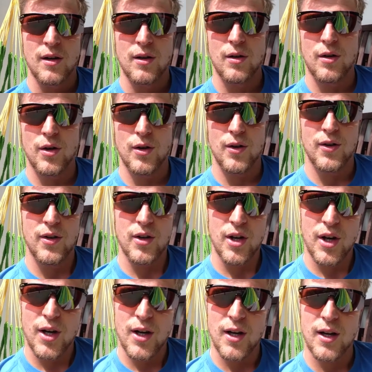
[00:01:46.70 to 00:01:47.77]
Und
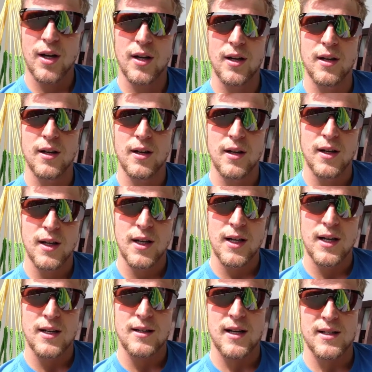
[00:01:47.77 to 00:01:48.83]

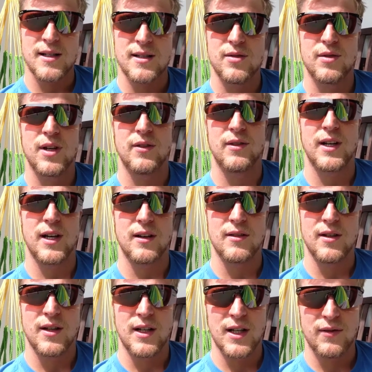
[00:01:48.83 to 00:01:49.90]
das ist so der Weg.
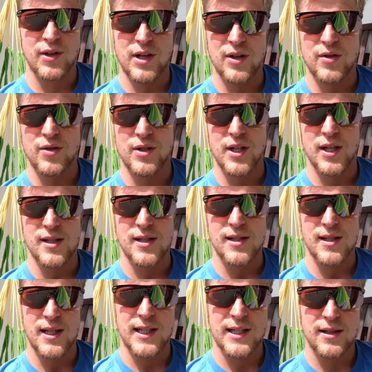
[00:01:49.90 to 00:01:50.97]
Trainiert wird natürlich die ganze
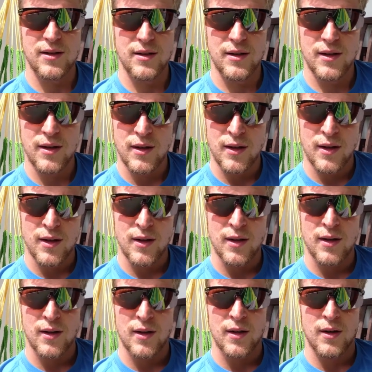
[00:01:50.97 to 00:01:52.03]
Zeit,
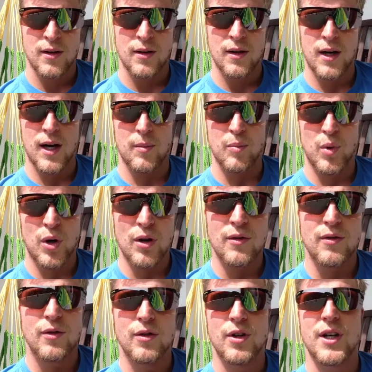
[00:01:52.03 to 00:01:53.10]
ab morgen
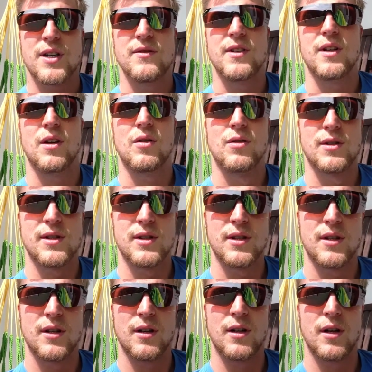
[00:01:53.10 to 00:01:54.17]
früh geht es wieder los.
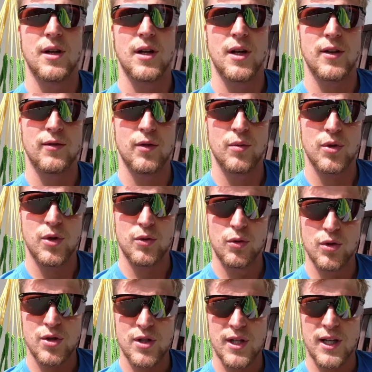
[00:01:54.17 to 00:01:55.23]
Ich fühle mich
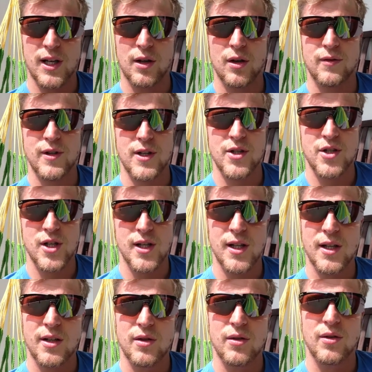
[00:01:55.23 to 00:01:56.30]
gut, das Training läuft
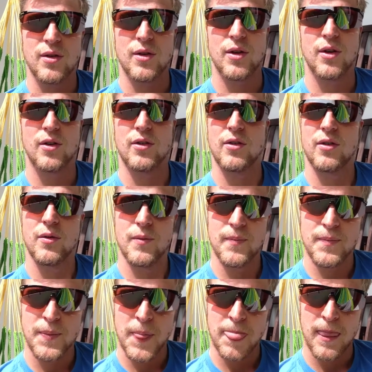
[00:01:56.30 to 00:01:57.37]
anständig und
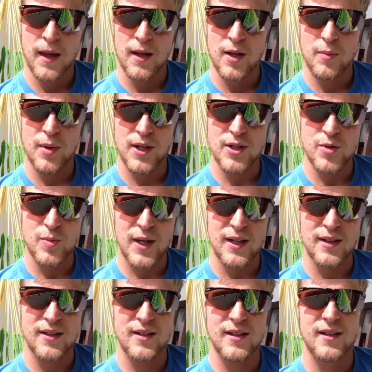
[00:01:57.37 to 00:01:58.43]
ich bin
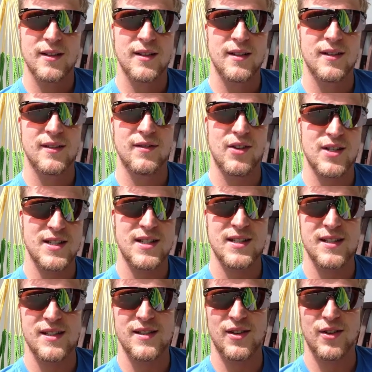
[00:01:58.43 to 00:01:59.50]
gespannt, was
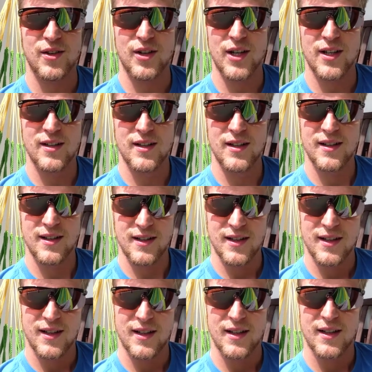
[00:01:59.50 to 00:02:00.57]
diese Saison noch geht.
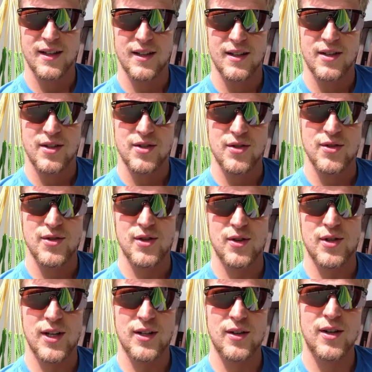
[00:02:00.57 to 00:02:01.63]
Schönen
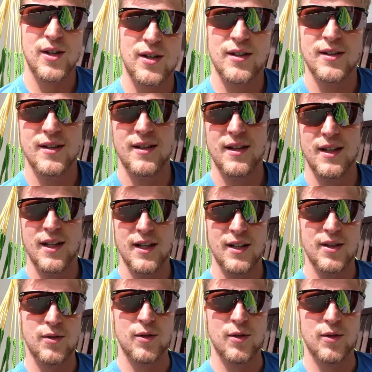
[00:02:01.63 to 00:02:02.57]
Sonntag noch. Ich